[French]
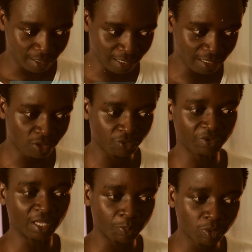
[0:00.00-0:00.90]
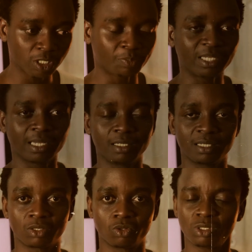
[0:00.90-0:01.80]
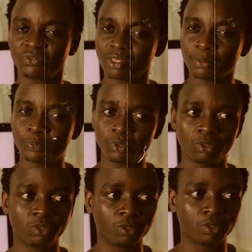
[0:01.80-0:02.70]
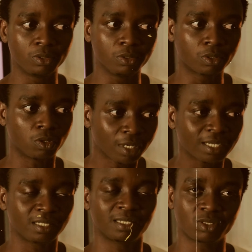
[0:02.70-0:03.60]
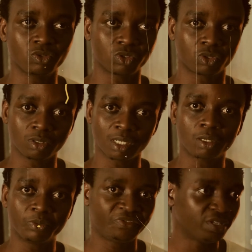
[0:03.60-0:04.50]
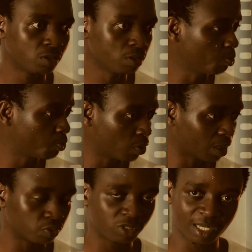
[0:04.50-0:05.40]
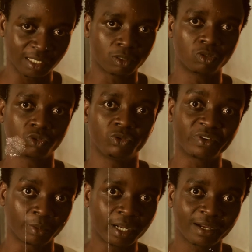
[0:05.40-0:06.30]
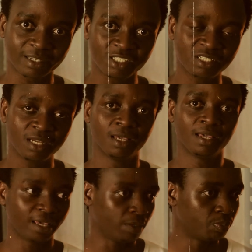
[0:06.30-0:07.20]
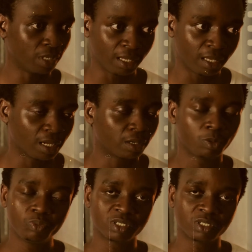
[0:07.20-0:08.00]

il suffit d'un peu de spécialisation, il suffit d'un peu de, concrétisation de ce qu'on a comme vision pour aboutir à des contenus vraiment riches et encore plus